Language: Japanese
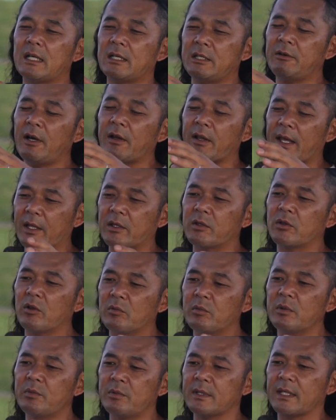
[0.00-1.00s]
いわゆるヘッド
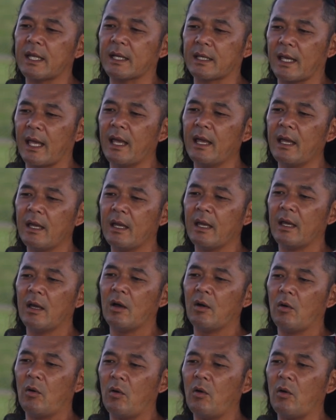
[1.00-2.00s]
の部分だけ
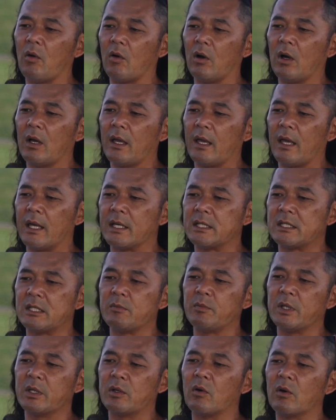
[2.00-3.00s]
を、
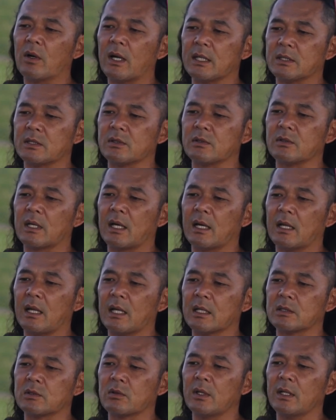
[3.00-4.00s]
新品交換するか
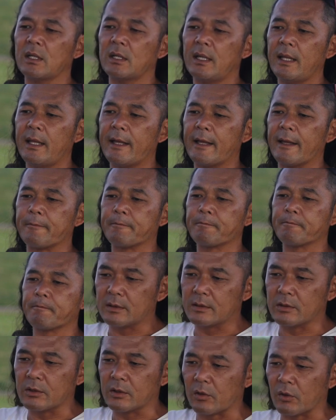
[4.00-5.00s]
ら、それで
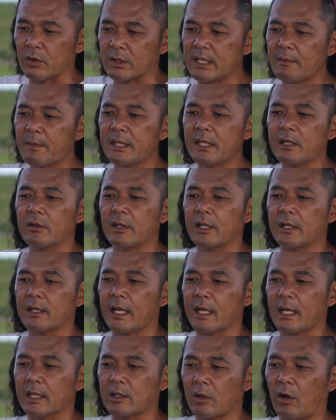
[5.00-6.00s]
ちょっと収めてくれな
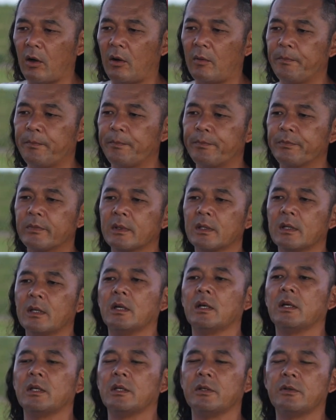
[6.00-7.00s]
いかと
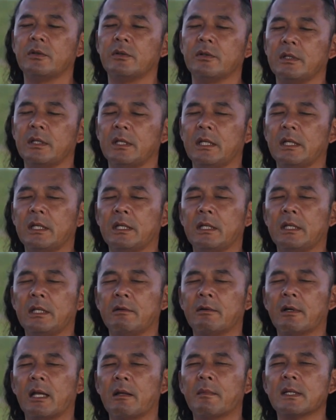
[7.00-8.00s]
いうふうに
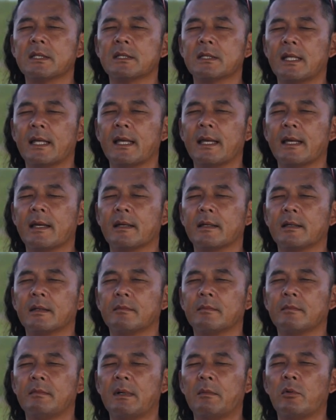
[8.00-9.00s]
言われまして、
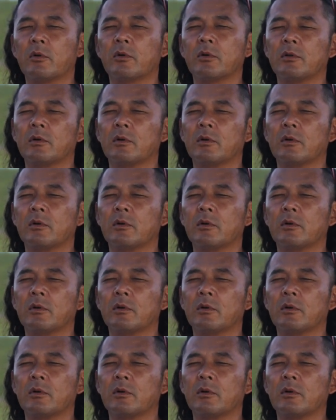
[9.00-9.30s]
まあ、僕